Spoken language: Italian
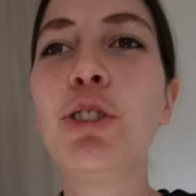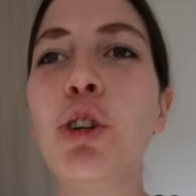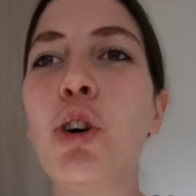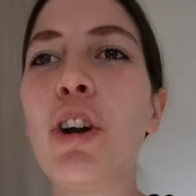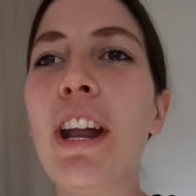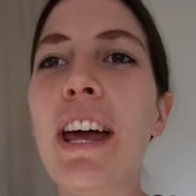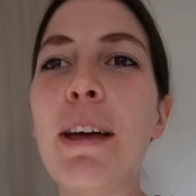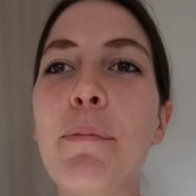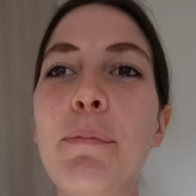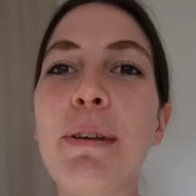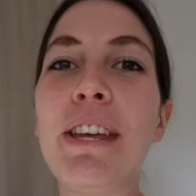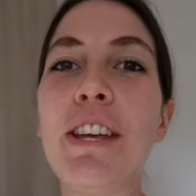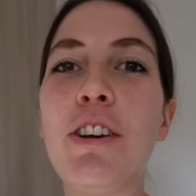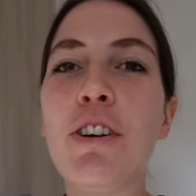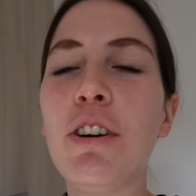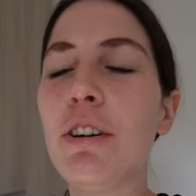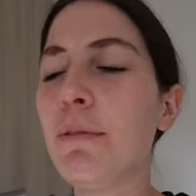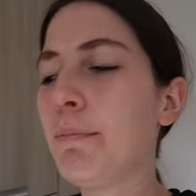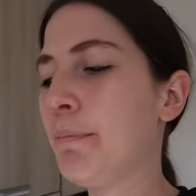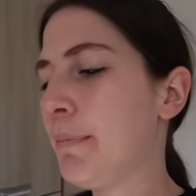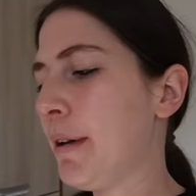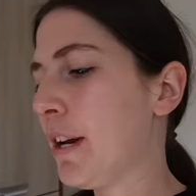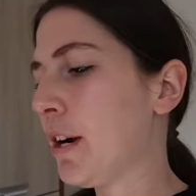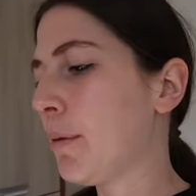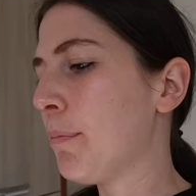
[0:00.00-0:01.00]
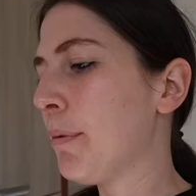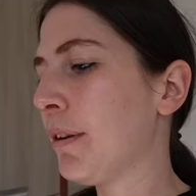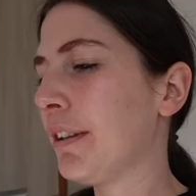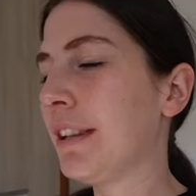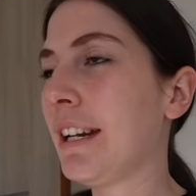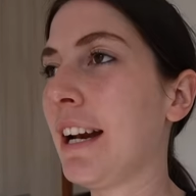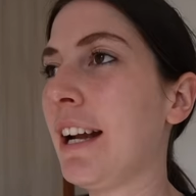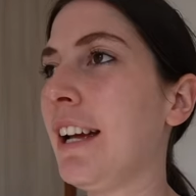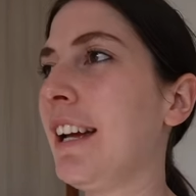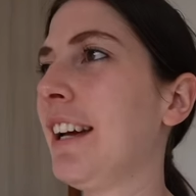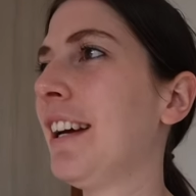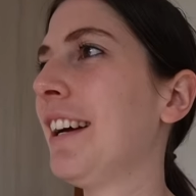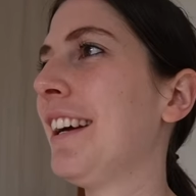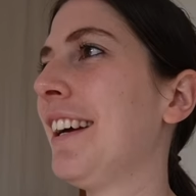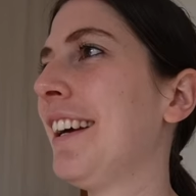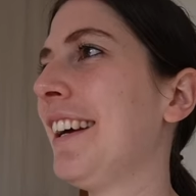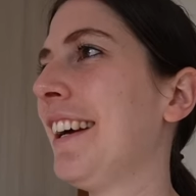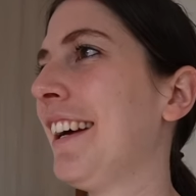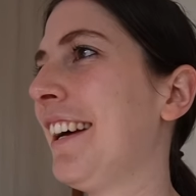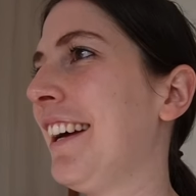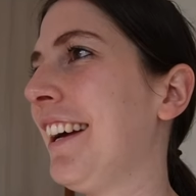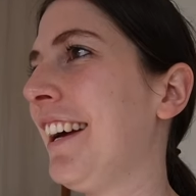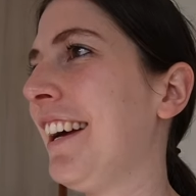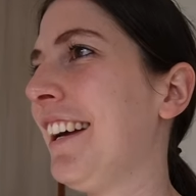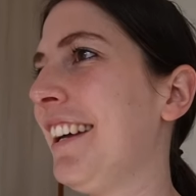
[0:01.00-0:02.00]
non è mio, però potrei...
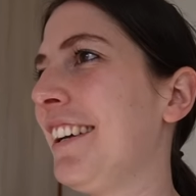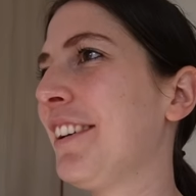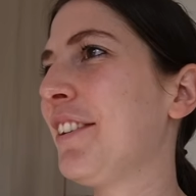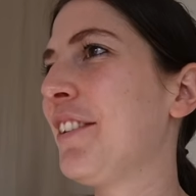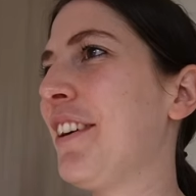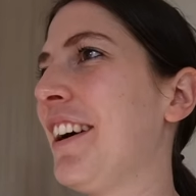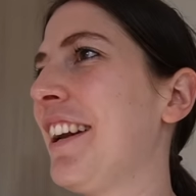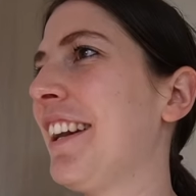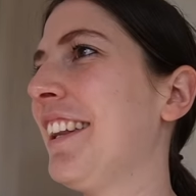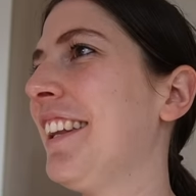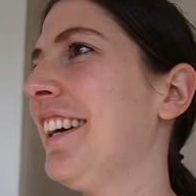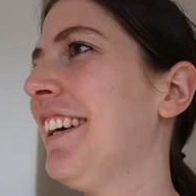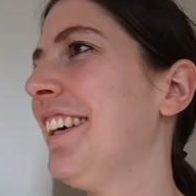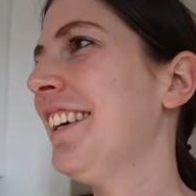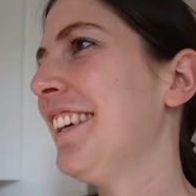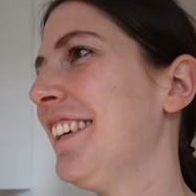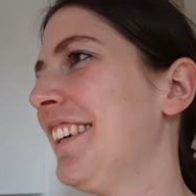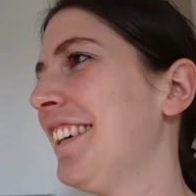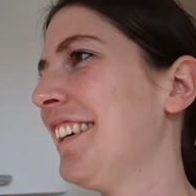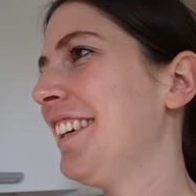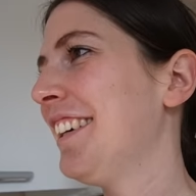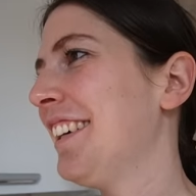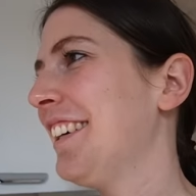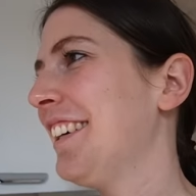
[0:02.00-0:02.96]
Eh, guarda.